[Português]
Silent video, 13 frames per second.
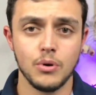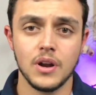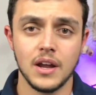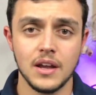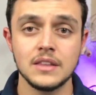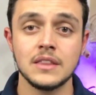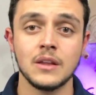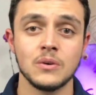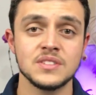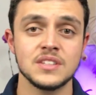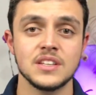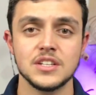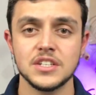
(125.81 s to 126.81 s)
Porém, não
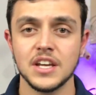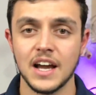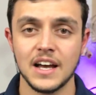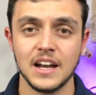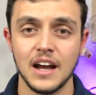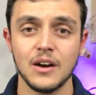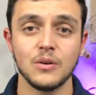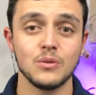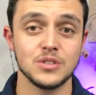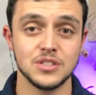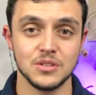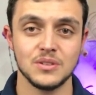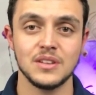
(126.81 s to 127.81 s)
se deixe enganar com
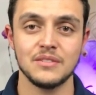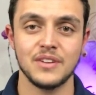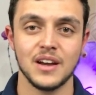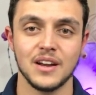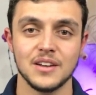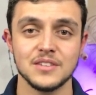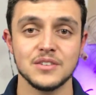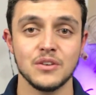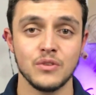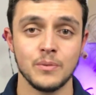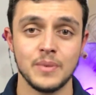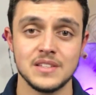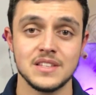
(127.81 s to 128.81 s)
o cheiro da fragrância que eu
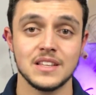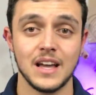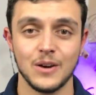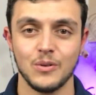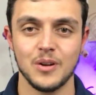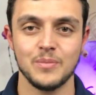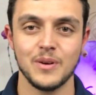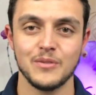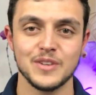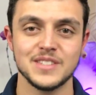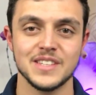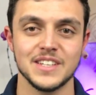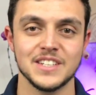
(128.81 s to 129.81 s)
vou apresentar agora para
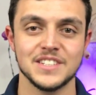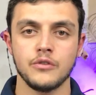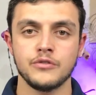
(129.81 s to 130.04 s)
vocês.